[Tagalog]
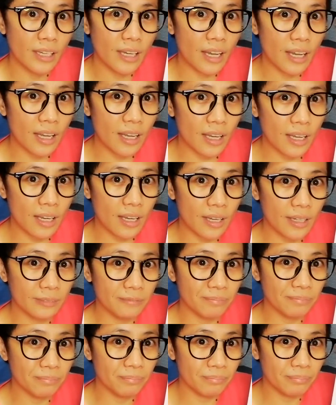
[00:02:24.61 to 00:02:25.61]
uh,
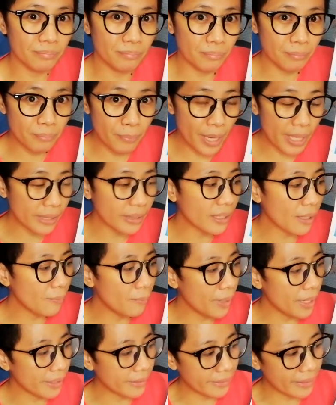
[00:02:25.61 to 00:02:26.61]

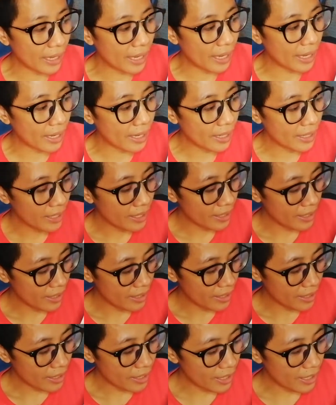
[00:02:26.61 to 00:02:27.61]
benta-benta.
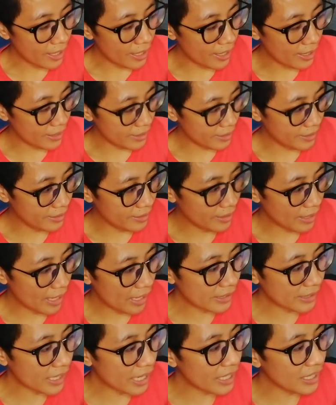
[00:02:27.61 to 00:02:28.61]
And
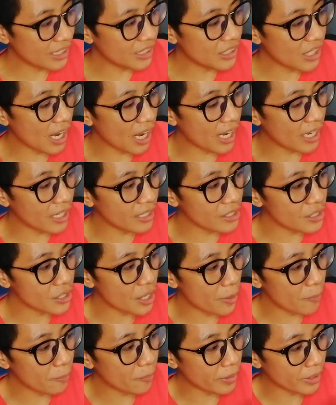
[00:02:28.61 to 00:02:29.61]
aside dyan,
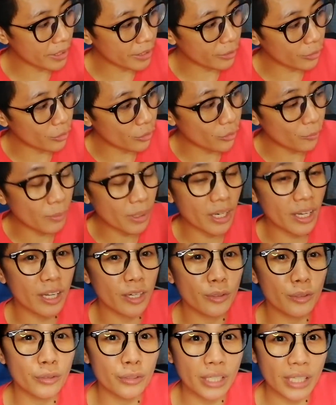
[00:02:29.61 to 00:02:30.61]
syempre itong
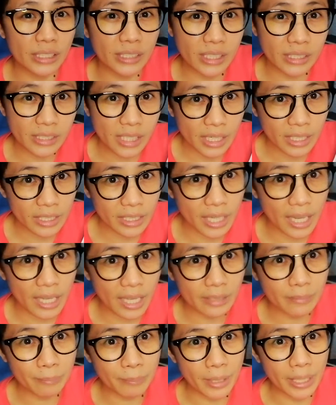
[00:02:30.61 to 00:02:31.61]
magkaroon ng
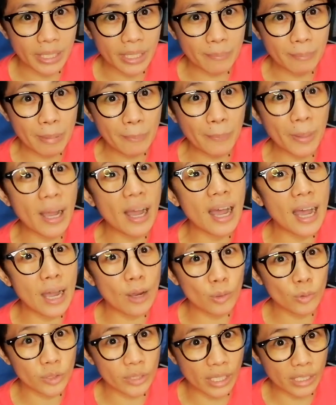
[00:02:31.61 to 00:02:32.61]
sasakyan para may
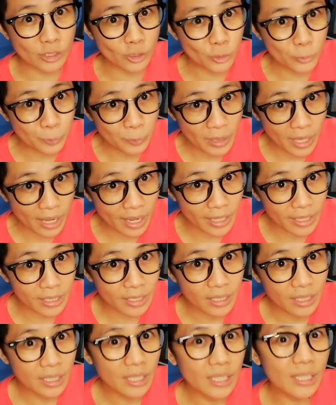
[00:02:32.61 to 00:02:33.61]
panghakot ng supply
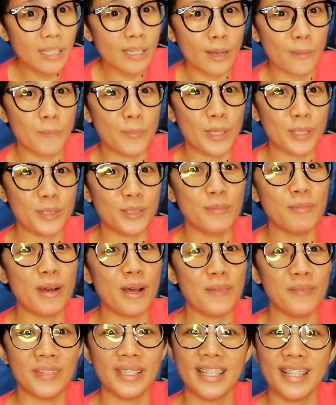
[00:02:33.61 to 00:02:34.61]
kapag
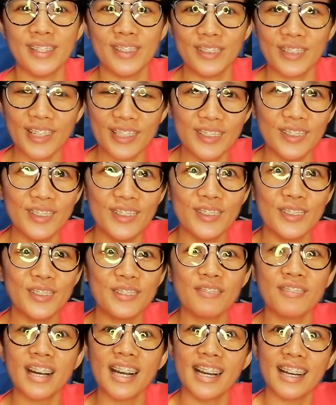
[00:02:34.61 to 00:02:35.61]
dumami na yung ano,
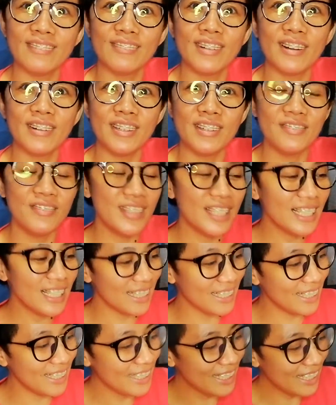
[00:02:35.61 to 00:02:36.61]
yung mga
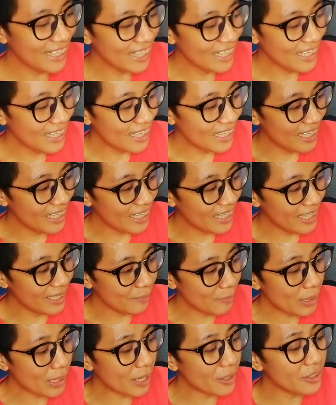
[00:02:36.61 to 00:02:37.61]
mamimili.
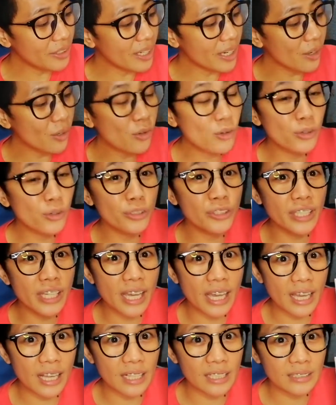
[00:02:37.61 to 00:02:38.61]
And magkaroon ng good
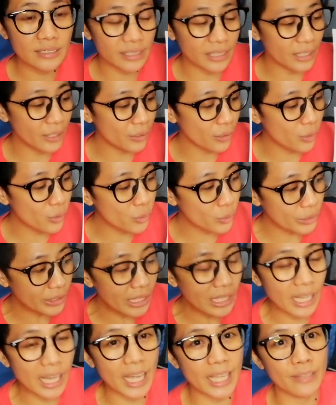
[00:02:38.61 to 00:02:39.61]
health in
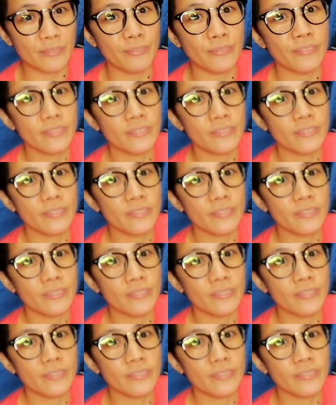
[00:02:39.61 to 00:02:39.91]
good life.